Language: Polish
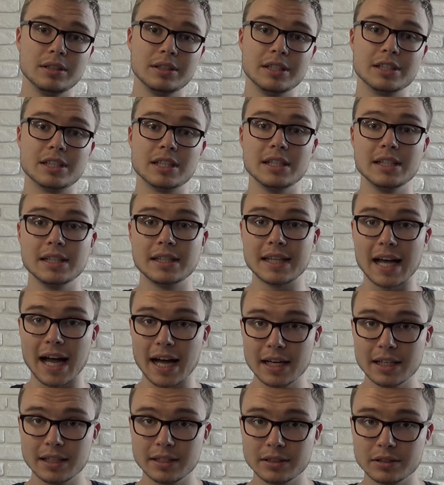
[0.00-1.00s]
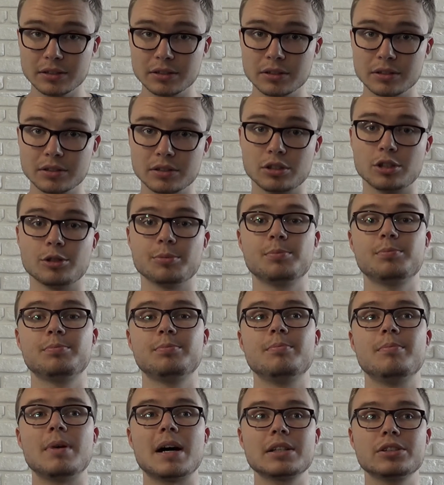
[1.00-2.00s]
Jeżeli tak, to
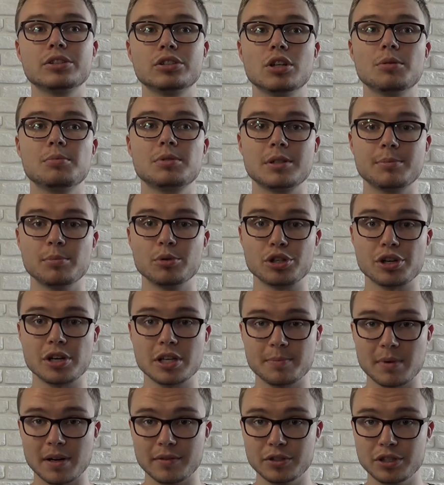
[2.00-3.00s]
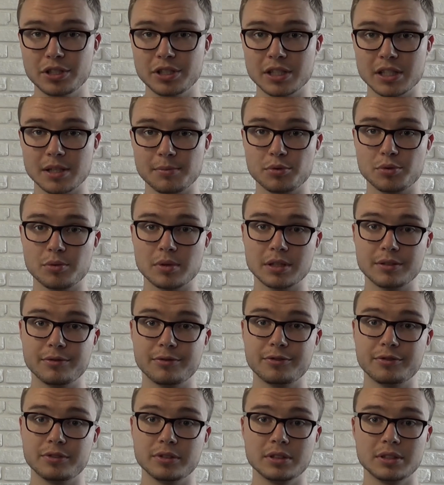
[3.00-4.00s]
bardzo dobrze możesz sprawdzić się na przykład
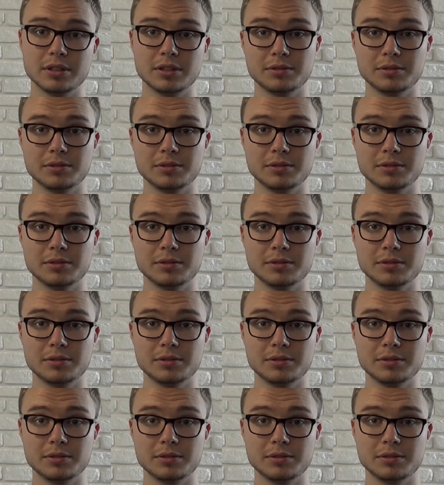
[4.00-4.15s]
w,